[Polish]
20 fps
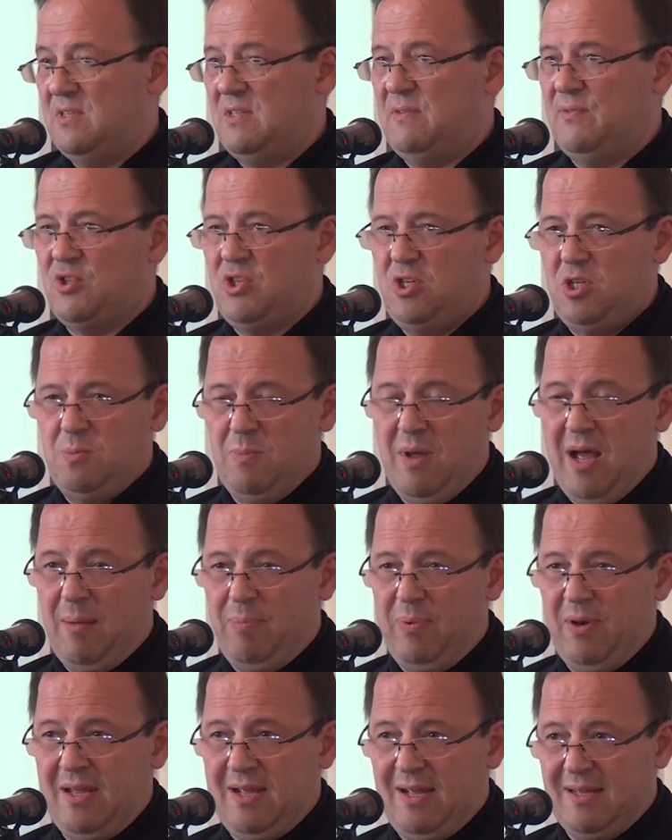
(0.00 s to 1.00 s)
Stworzyliśmy
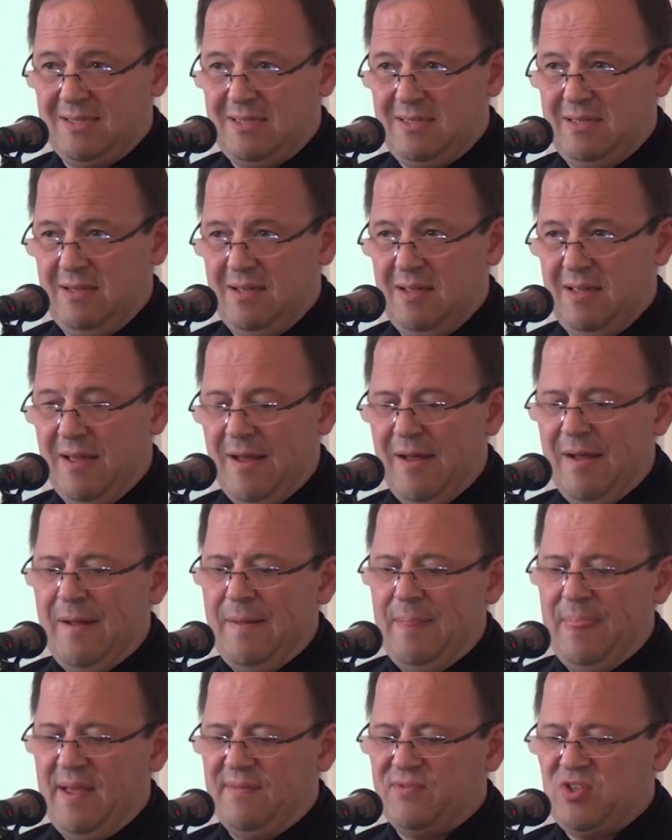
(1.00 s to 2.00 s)
aplikację
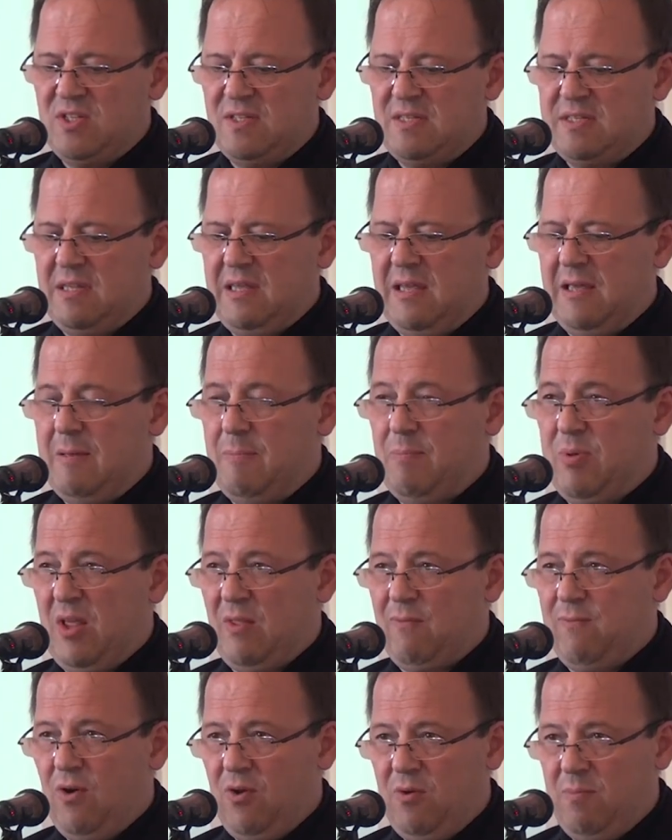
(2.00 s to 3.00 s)
na wszystkie
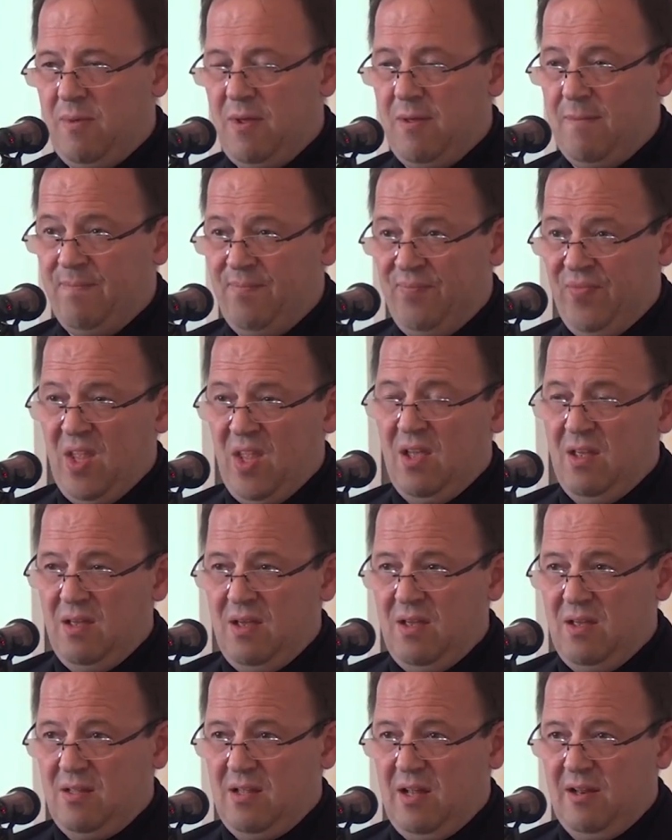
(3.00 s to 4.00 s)
platformy
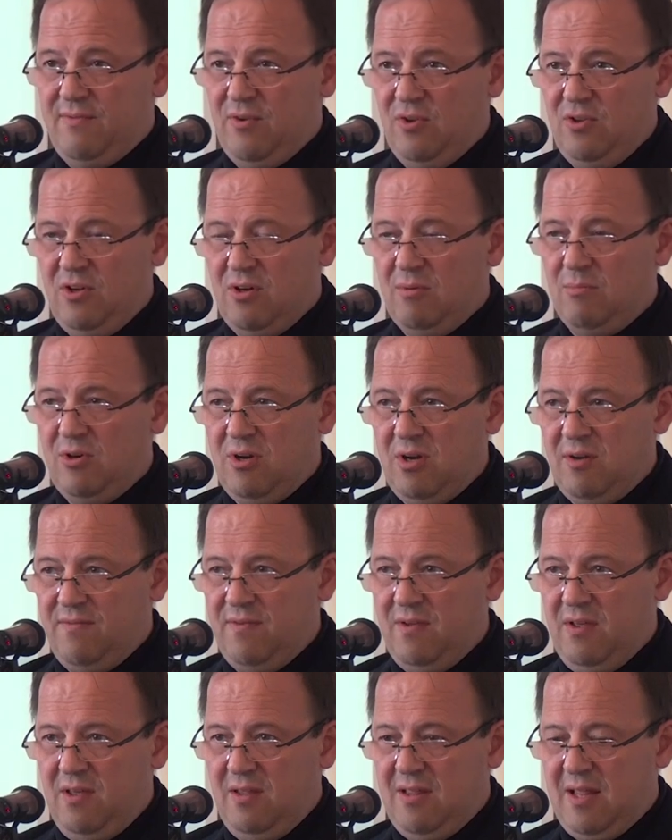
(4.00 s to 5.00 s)
e, telefonii
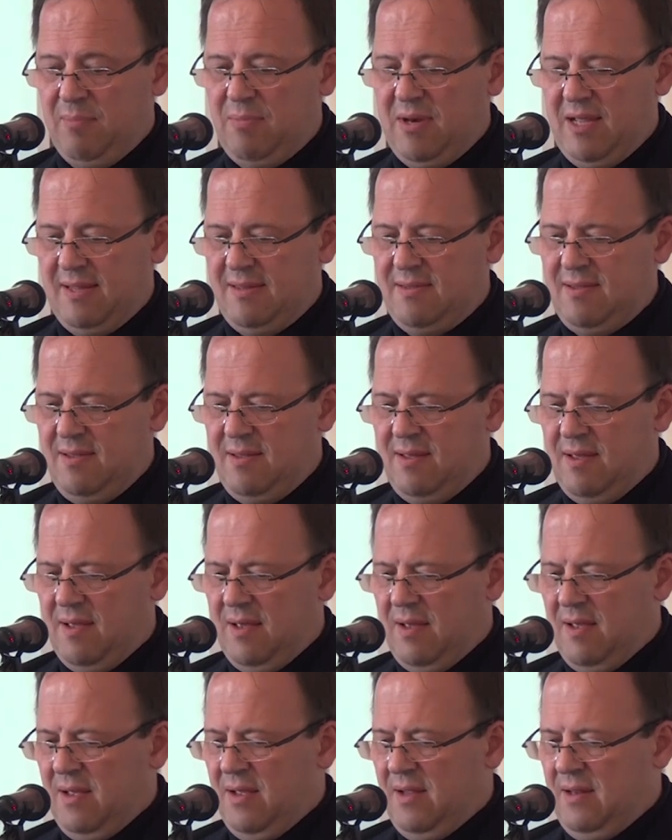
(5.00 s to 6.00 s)
komórkowej i tablety,
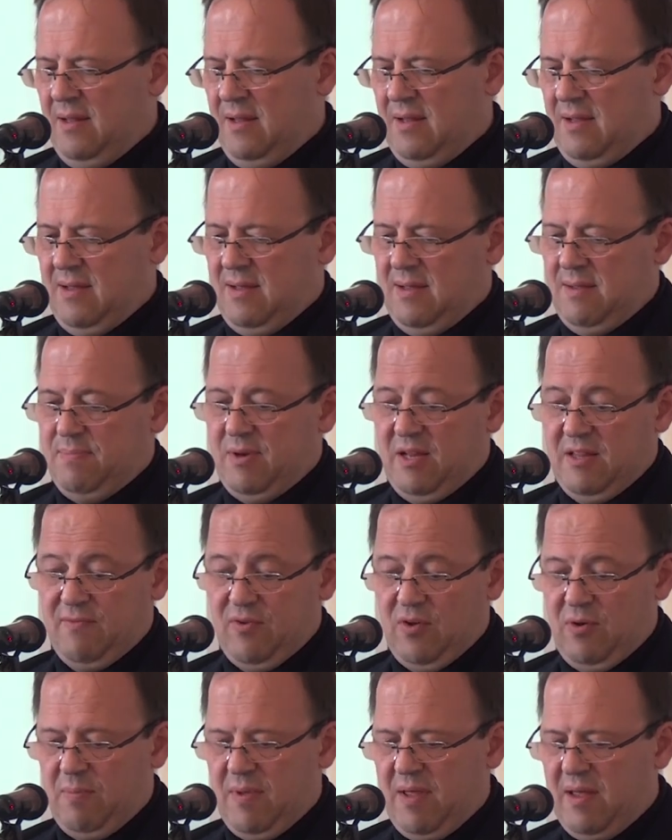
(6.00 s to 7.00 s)
na
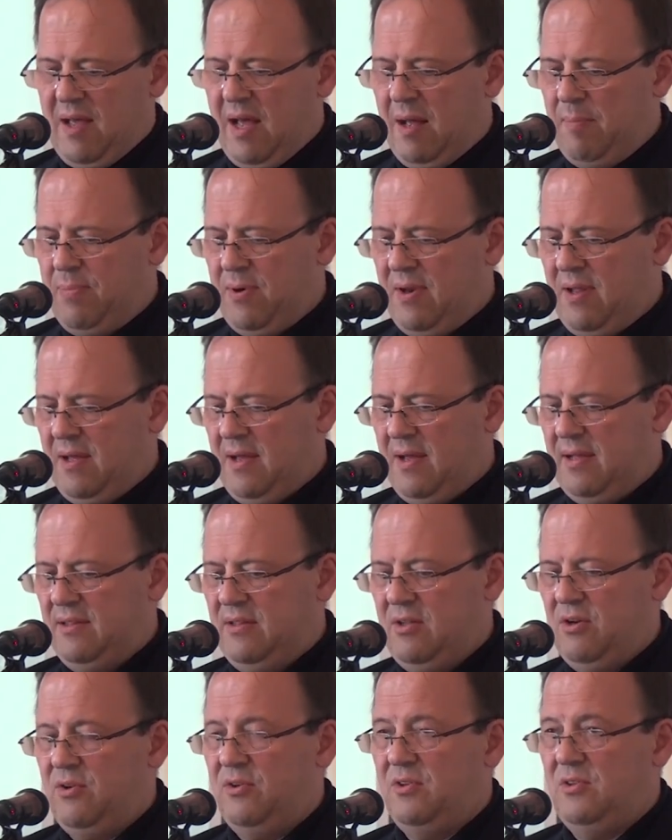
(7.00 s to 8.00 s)
platformę Apple'a,
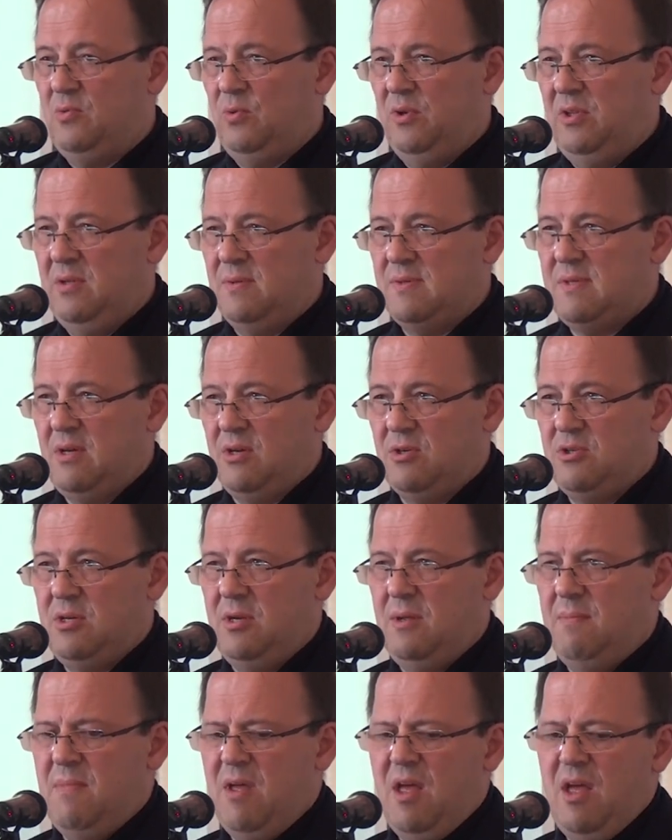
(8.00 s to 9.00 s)
Android, Windows
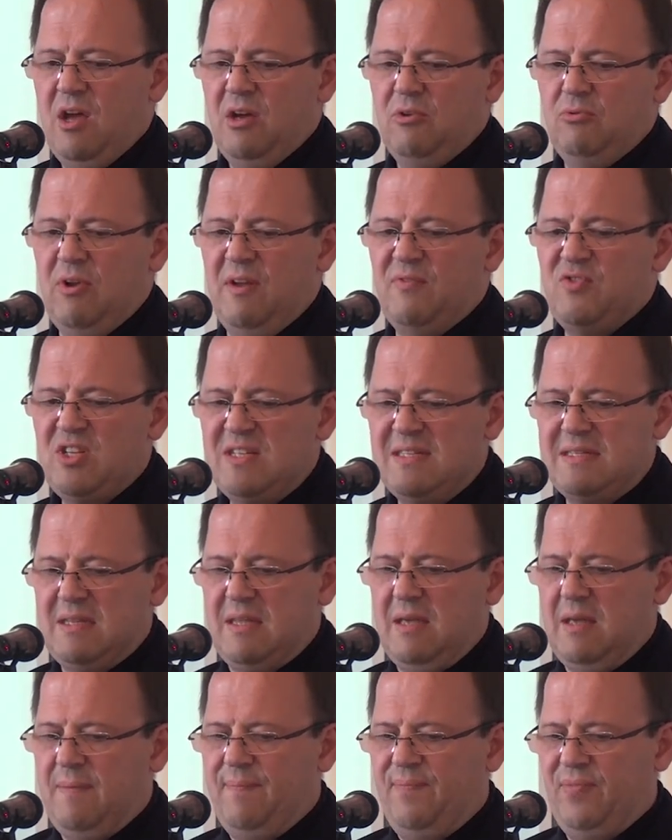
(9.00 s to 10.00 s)
8, które
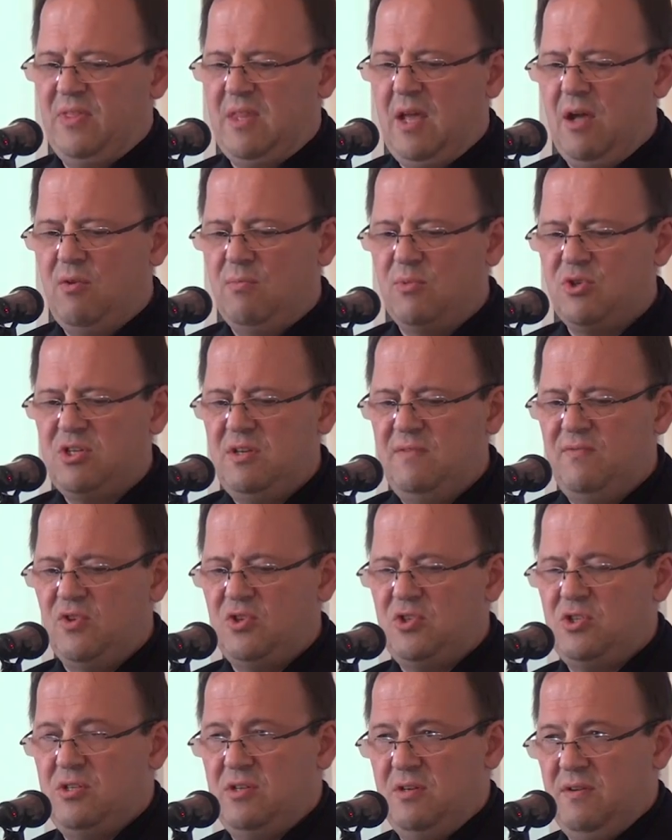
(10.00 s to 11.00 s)
wszystkie dają
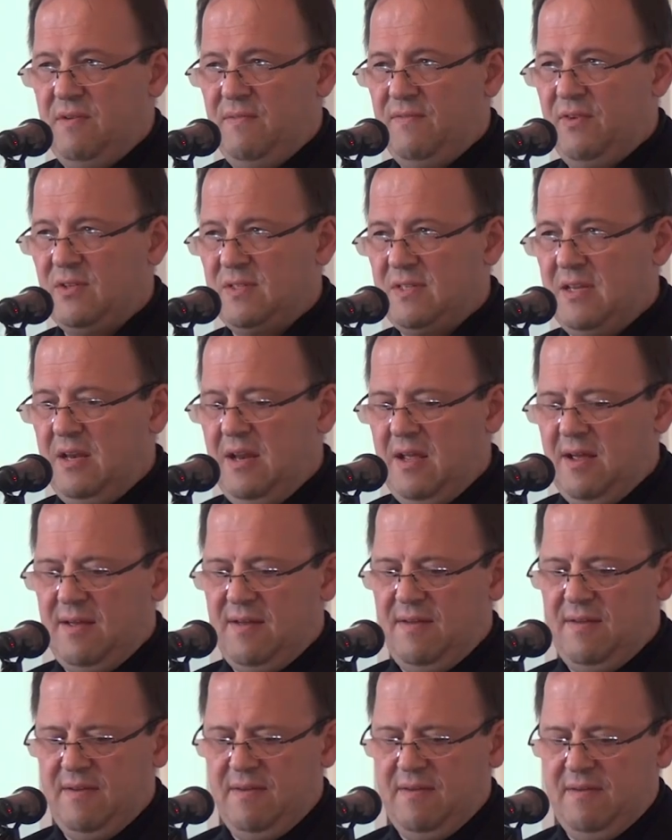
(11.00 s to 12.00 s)
możliwość wchodzenia
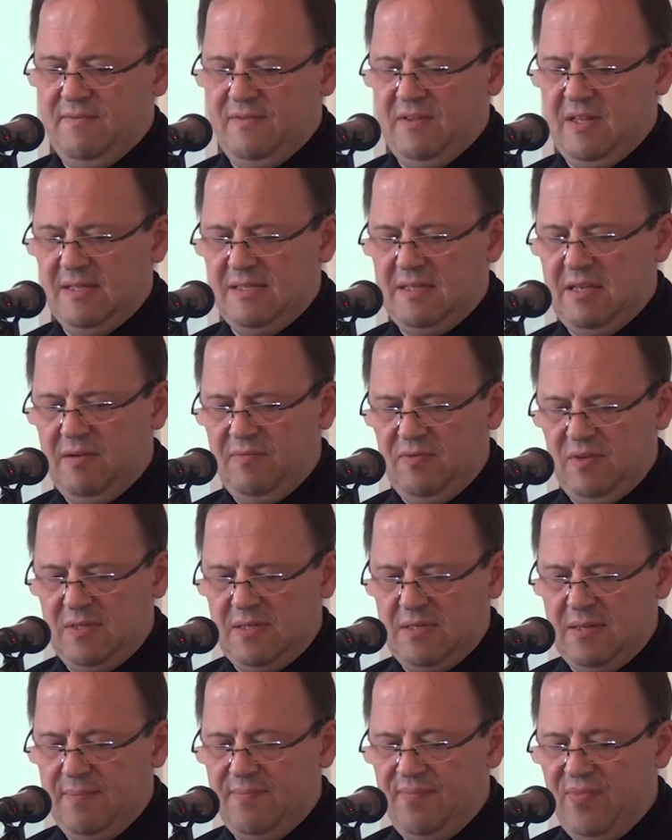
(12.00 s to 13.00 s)
w te
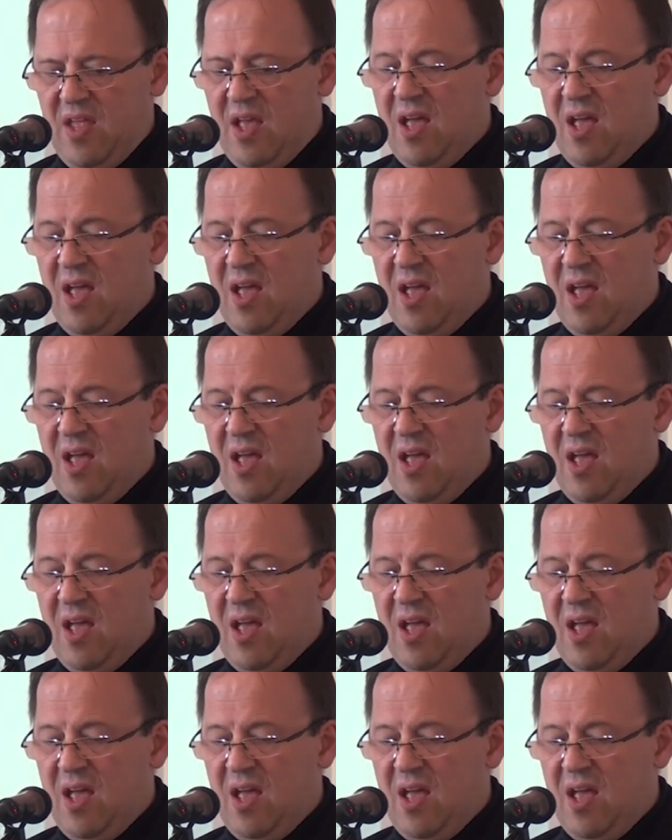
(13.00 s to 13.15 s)
serwisy.